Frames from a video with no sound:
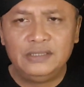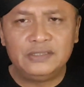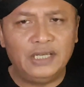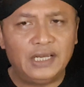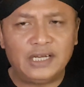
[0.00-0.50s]

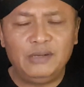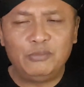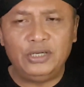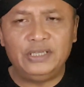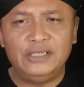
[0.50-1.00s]
Silakan
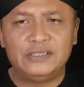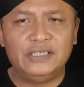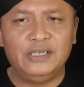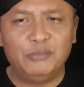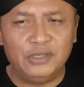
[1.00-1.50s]

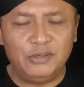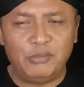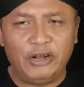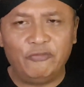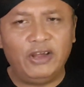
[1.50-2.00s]
politisi
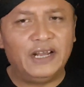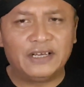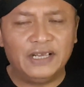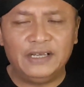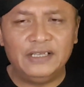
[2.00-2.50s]

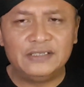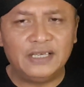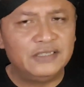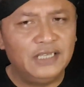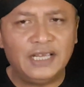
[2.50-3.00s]
memanfaatkan
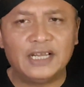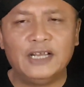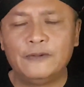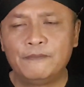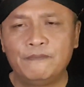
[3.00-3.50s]
desa,
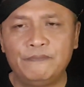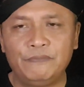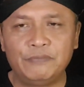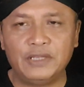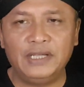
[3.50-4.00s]
silakan
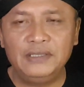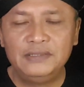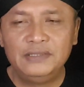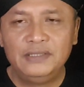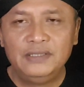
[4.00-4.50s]
ya
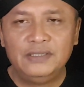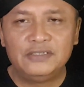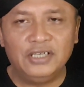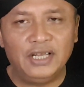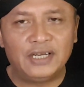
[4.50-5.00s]

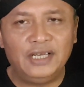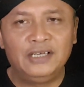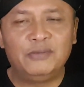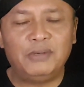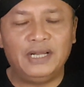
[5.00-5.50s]

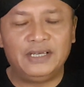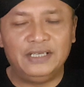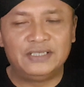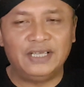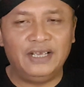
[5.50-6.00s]
silakan kepala
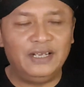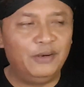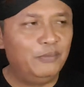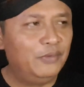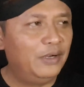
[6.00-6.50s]
desa
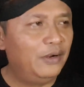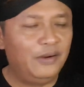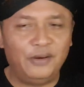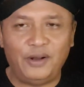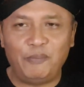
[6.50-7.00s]
eh,
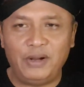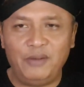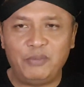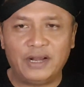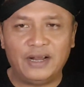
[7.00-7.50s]

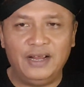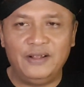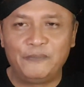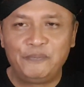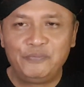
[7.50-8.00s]
apa para
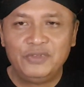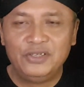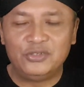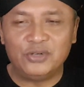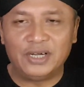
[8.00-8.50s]

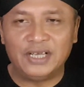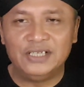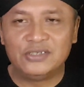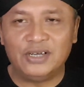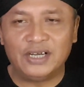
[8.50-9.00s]

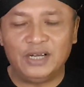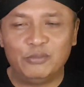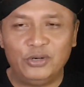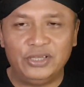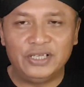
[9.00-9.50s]
juragan-juragan
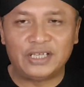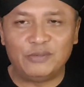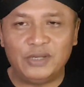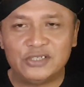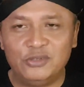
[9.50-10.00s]
politik
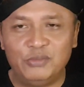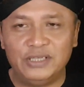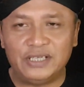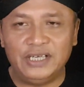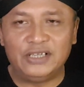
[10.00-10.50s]
termasuk
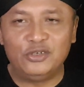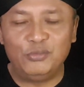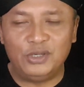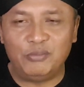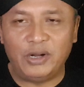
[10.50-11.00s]
menteri itu
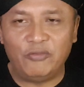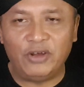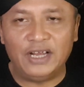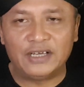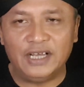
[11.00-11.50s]

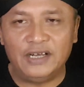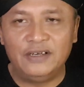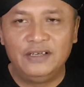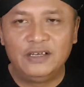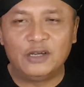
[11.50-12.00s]
memanfaatkan
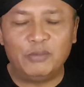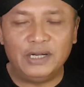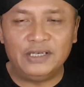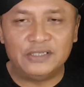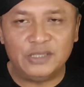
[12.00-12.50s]

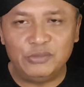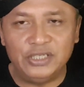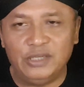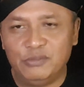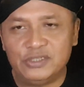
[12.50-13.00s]
kepala desa
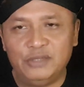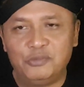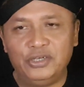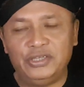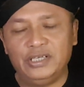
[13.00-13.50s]
menjadi mesin
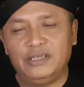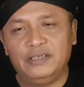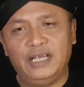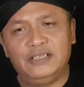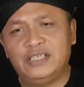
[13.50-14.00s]
politik
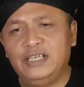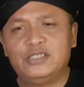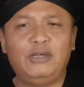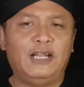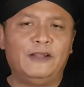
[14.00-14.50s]
tidak jadi
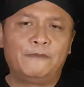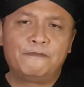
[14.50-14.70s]
soal